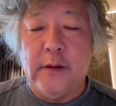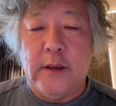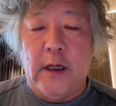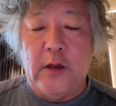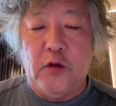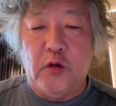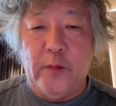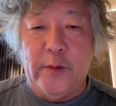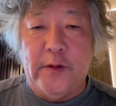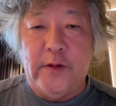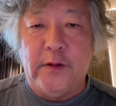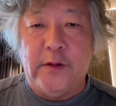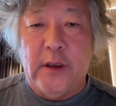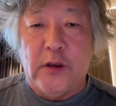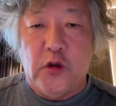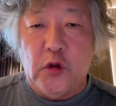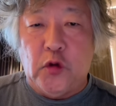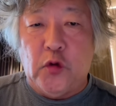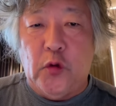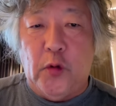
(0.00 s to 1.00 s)
書き込みについて、
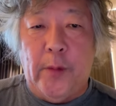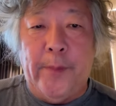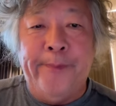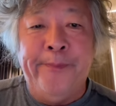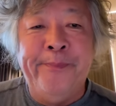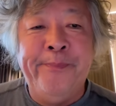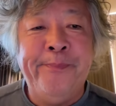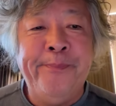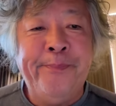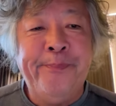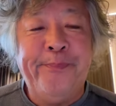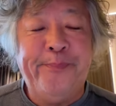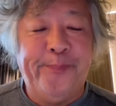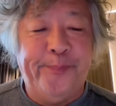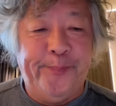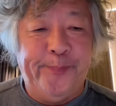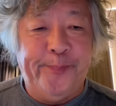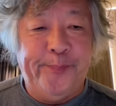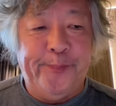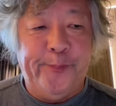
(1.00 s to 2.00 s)
ちょっと、う
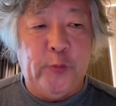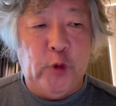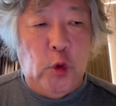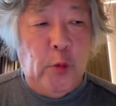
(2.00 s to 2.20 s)
ん、